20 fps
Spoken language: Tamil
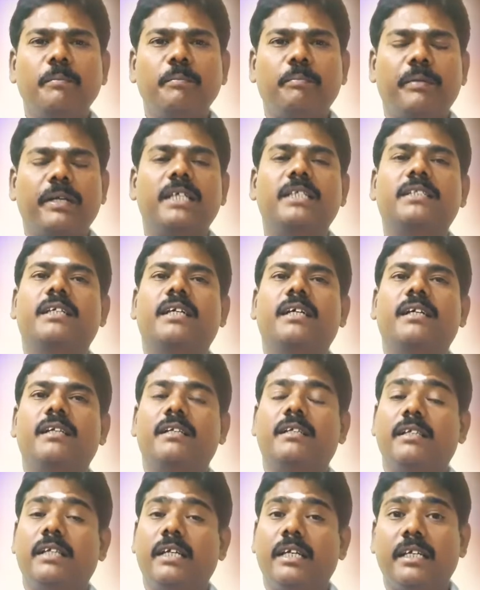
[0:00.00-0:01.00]
பேசேல்
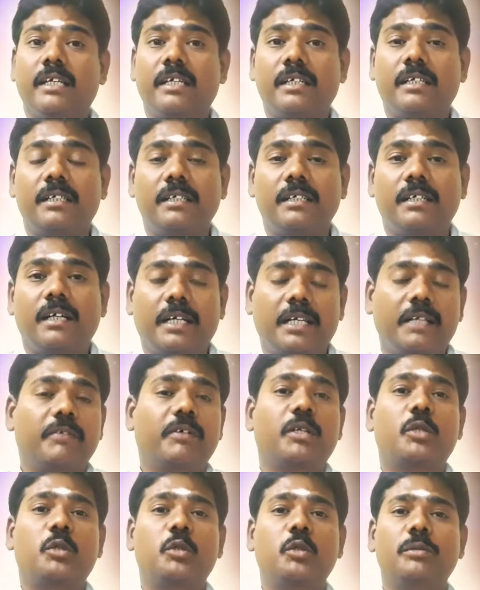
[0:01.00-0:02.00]
நேயர்கள்
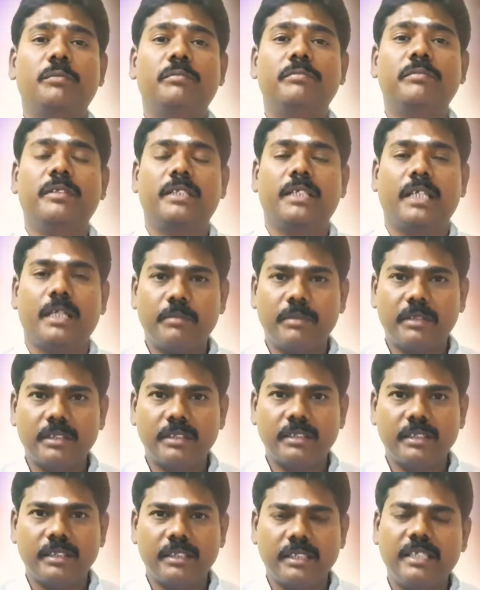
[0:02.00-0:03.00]
அனைவருக்கும் எமது
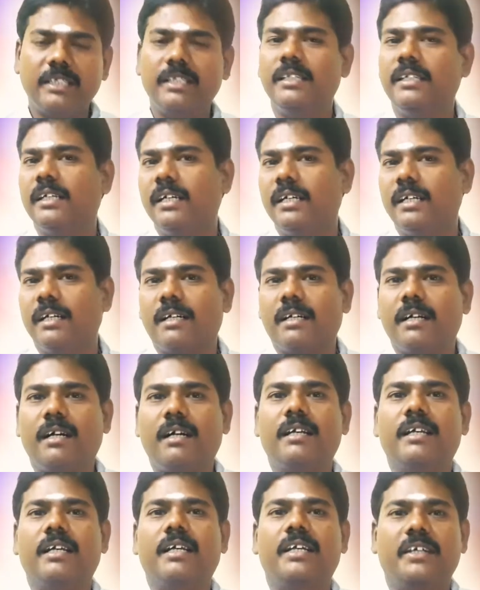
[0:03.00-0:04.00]
இனிய
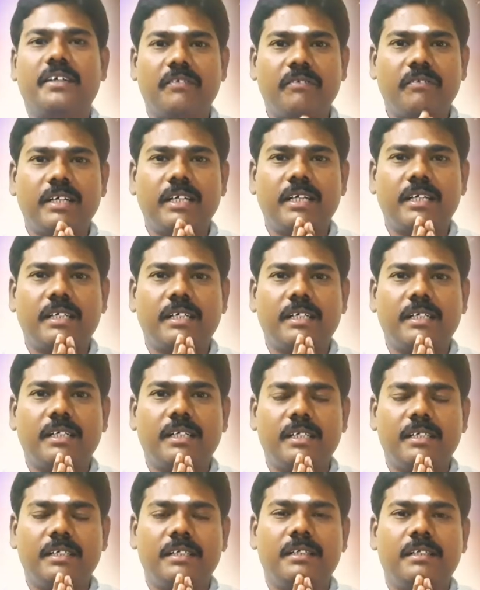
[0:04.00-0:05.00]
காலை
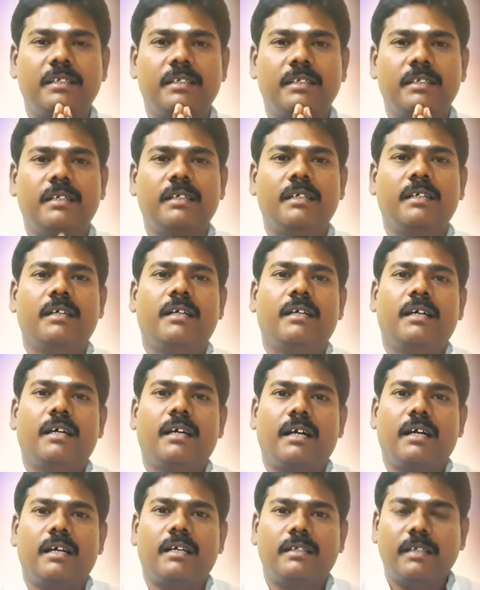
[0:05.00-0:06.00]
வணக்கங்கள்
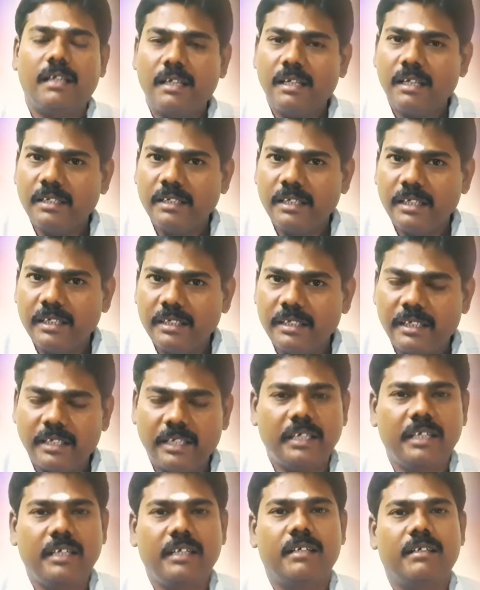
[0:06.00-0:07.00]
நல்லதே
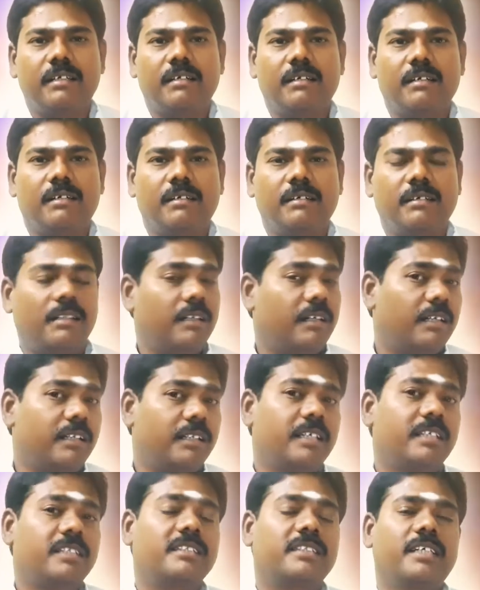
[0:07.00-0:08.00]
நினை
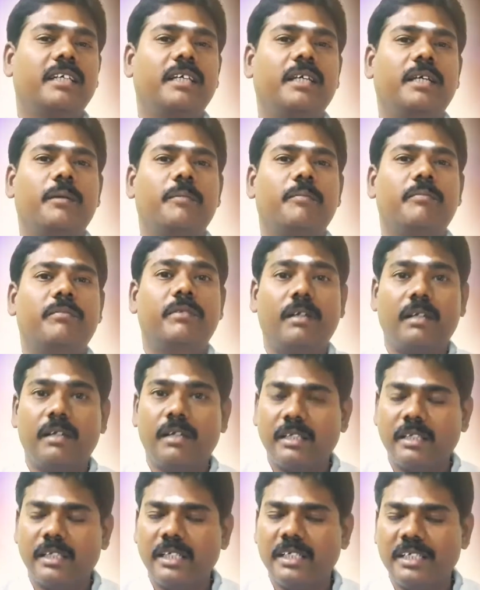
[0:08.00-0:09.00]
நல்லதே செய்
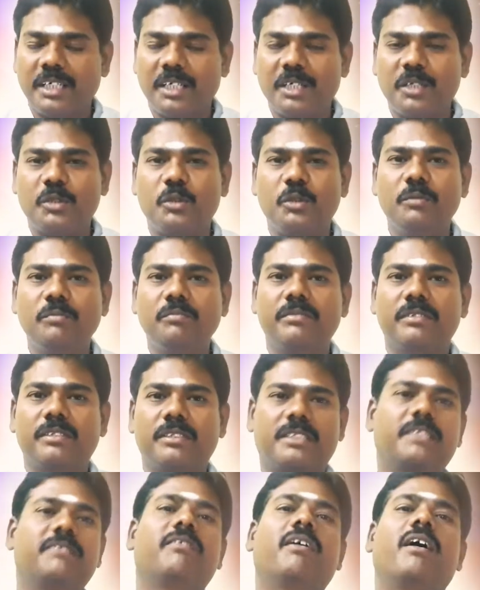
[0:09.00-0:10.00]
நல்லதே நடக்கும்
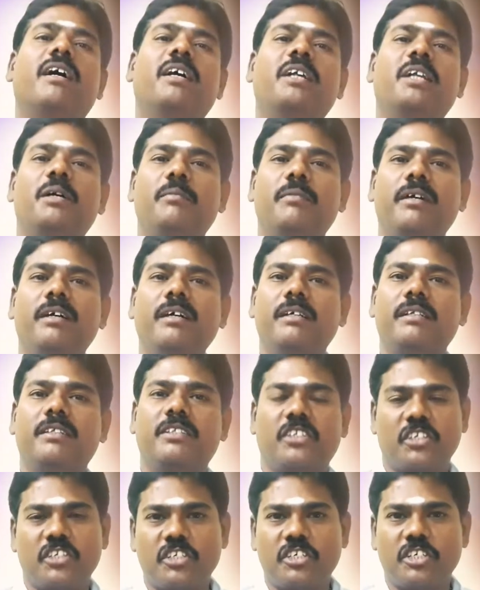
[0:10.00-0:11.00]
சிவாய நம
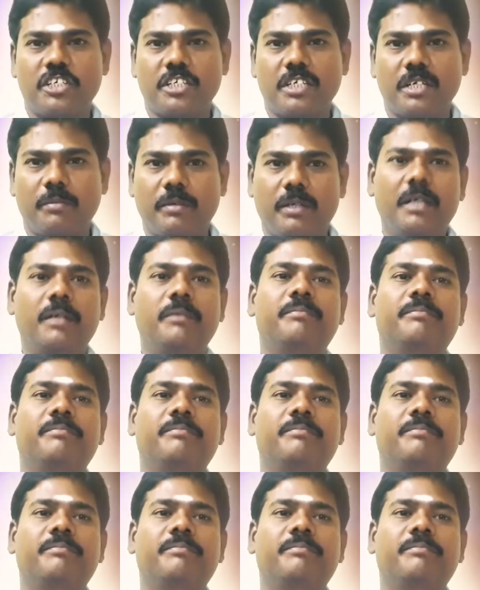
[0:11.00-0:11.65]
திருச்சிற்றம்பலம்